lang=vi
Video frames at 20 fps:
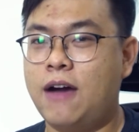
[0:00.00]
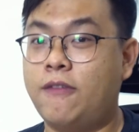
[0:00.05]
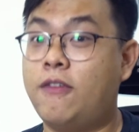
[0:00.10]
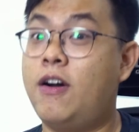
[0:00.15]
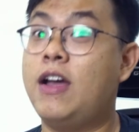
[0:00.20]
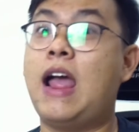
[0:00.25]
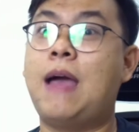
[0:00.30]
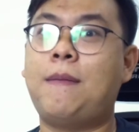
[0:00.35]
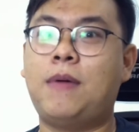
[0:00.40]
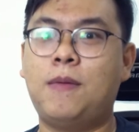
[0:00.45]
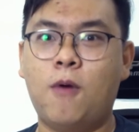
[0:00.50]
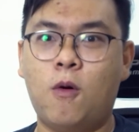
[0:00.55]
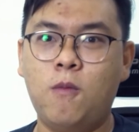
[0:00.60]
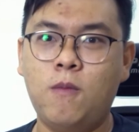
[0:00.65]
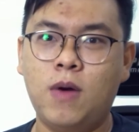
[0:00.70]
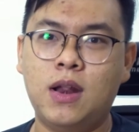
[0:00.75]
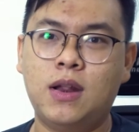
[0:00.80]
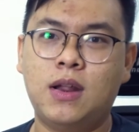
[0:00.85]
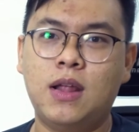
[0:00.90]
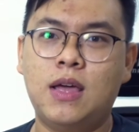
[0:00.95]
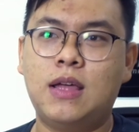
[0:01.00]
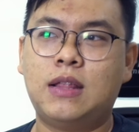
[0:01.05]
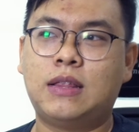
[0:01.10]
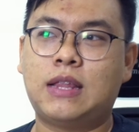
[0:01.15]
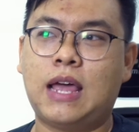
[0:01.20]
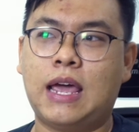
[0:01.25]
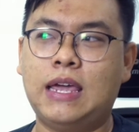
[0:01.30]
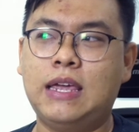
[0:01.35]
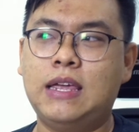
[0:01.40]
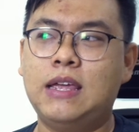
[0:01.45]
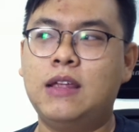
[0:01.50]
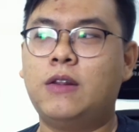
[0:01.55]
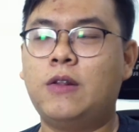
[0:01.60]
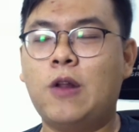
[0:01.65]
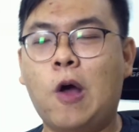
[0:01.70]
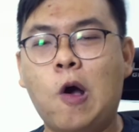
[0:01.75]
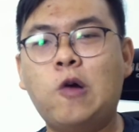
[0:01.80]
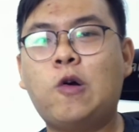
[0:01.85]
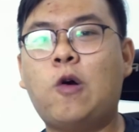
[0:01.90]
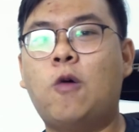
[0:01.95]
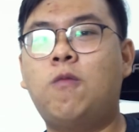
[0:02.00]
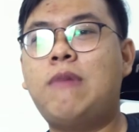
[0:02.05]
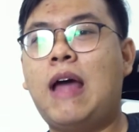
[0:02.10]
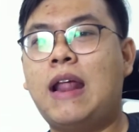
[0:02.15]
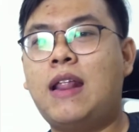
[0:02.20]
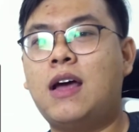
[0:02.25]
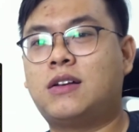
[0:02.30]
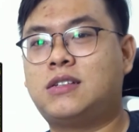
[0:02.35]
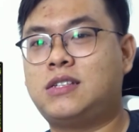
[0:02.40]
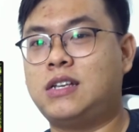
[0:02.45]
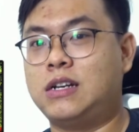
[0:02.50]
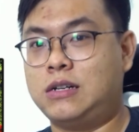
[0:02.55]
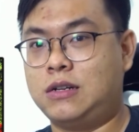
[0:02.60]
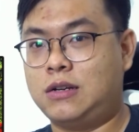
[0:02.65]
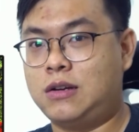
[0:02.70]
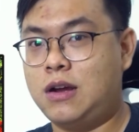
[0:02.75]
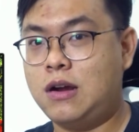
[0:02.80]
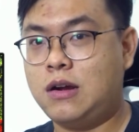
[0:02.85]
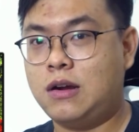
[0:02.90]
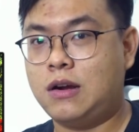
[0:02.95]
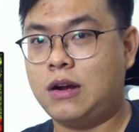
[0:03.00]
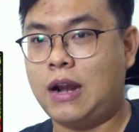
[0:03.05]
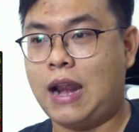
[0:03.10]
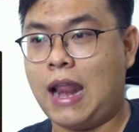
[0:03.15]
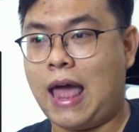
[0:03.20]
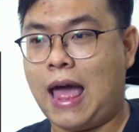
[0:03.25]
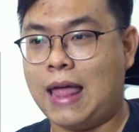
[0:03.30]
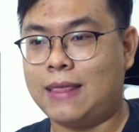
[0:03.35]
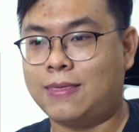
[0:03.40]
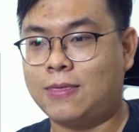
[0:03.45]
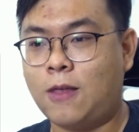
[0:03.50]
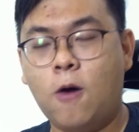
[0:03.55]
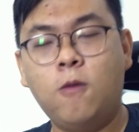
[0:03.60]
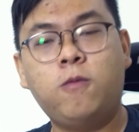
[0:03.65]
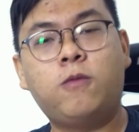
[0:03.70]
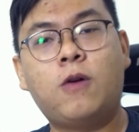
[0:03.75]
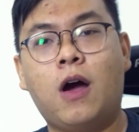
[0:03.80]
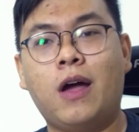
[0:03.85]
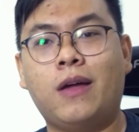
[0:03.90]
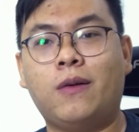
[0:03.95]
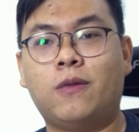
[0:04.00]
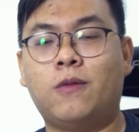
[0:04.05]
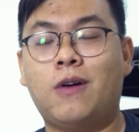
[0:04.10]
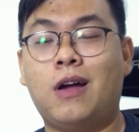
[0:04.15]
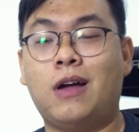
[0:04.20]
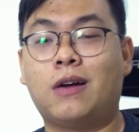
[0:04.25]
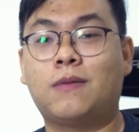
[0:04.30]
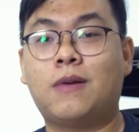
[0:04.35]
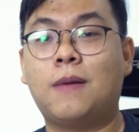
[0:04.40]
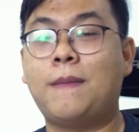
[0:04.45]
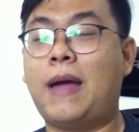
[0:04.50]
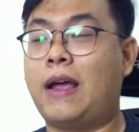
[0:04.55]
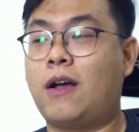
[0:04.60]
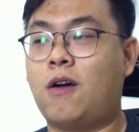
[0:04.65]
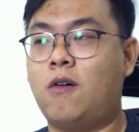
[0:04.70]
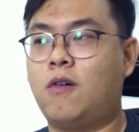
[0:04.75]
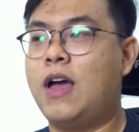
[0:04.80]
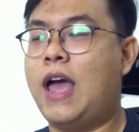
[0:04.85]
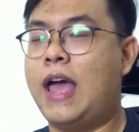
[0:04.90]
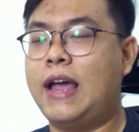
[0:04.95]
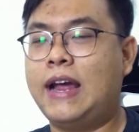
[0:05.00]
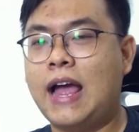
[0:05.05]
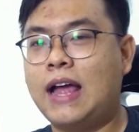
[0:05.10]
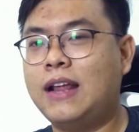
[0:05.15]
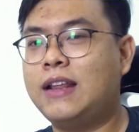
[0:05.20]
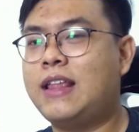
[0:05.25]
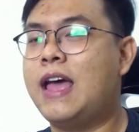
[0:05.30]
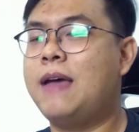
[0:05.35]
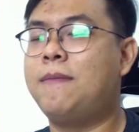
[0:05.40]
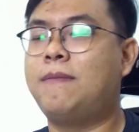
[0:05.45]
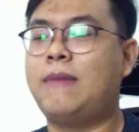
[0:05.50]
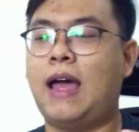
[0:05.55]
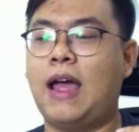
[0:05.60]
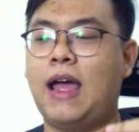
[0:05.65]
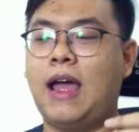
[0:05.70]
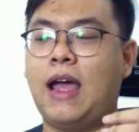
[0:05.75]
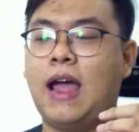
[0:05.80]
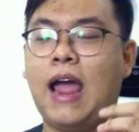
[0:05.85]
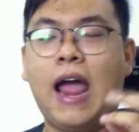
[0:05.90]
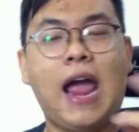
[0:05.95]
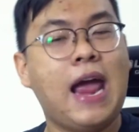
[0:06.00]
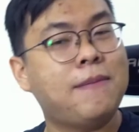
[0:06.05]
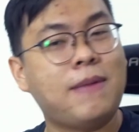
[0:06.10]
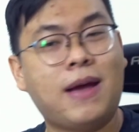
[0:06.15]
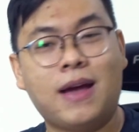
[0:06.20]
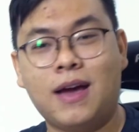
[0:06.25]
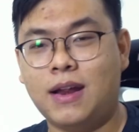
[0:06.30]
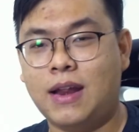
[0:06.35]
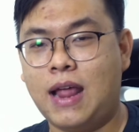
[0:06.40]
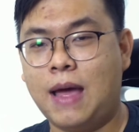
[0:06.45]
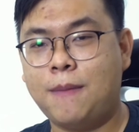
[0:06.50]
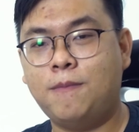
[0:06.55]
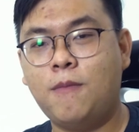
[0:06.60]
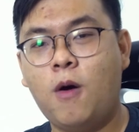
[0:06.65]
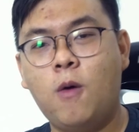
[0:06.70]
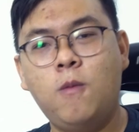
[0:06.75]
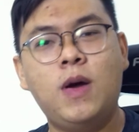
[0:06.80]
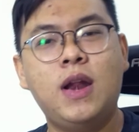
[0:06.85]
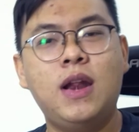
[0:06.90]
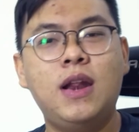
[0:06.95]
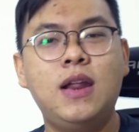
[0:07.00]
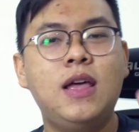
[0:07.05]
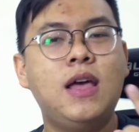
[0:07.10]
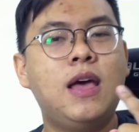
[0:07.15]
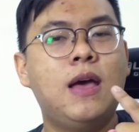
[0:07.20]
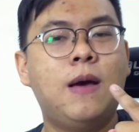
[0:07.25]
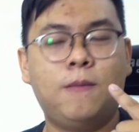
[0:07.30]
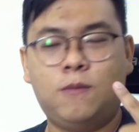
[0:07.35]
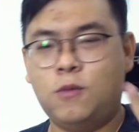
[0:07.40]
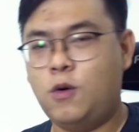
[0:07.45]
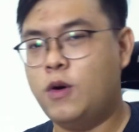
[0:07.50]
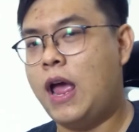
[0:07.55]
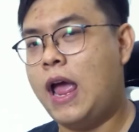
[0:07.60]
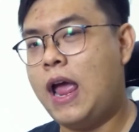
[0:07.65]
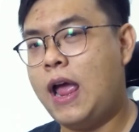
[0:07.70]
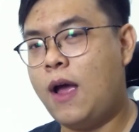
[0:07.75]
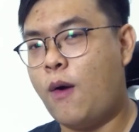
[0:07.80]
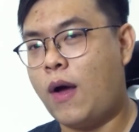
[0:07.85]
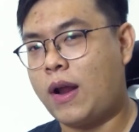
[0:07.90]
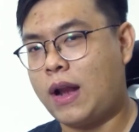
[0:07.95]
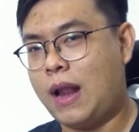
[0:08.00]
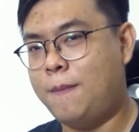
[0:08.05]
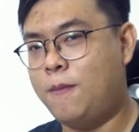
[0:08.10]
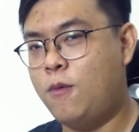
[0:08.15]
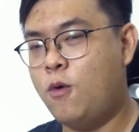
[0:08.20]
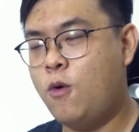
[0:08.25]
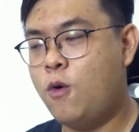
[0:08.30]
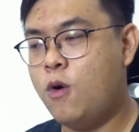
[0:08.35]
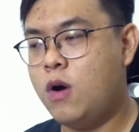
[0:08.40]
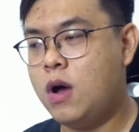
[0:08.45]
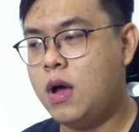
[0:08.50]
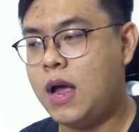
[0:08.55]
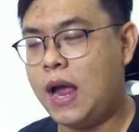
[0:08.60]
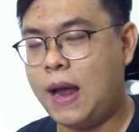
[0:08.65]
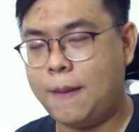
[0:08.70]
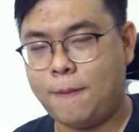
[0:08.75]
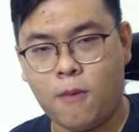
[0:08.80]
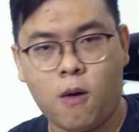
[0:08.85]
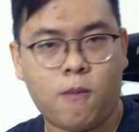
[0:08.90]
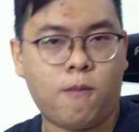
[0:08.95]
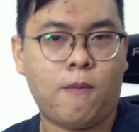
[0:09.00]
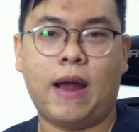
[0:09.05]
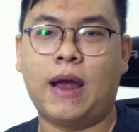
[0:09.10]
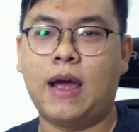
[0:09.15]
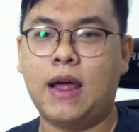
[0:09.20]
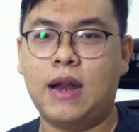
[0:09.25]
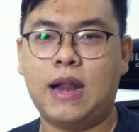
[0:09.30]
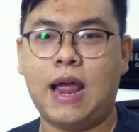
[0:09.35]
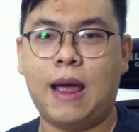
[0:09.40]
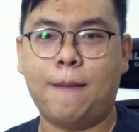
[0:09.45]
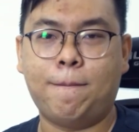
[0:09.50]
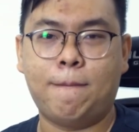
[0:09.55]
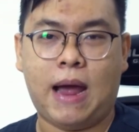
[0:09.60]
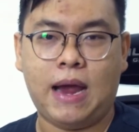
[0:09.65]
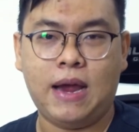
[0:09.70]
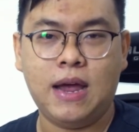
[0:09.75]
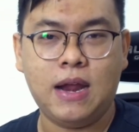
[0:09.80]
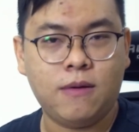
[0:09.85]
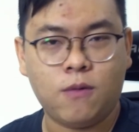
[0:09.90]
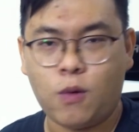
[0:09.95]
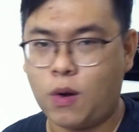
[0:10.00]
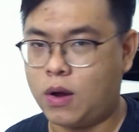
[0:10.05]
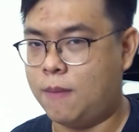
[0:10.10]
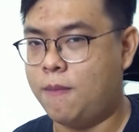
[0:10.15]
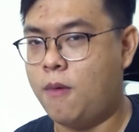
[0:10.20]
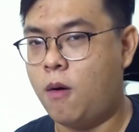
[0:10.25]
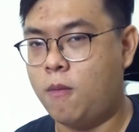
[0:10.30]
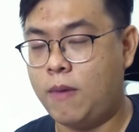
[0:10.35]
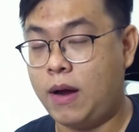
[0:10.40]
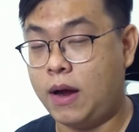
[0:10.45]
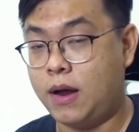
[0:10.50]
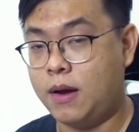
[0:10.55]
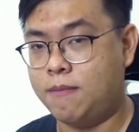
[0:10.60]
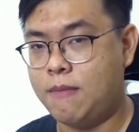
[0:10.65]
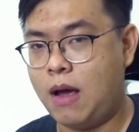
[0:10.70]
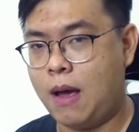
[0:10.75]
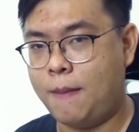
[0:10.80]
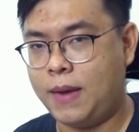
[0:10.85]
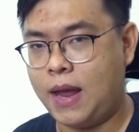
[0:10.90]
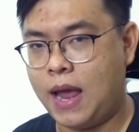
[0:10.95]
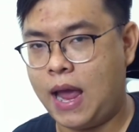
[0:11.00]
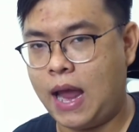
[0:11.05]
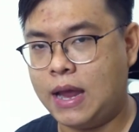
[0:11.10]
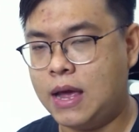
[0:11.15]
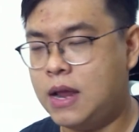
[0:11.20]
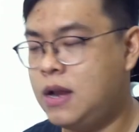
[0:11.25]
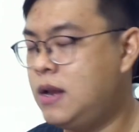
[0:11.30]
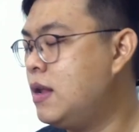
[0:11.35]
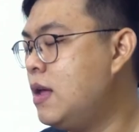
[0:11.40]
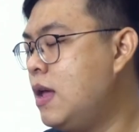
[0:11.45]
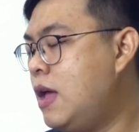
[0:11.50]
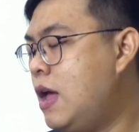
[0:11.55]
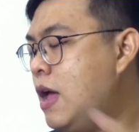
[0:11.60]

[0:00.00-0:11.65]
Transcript: với 24 inch thì nó cũng đã thật sự rất là tốt rồi. Mà các bạn còn có thể gắn thêm là 2 màn hình 24 inch mua hai, hoặc là mua một màn hình 27 inch hoặc là một màn hình 32 inch.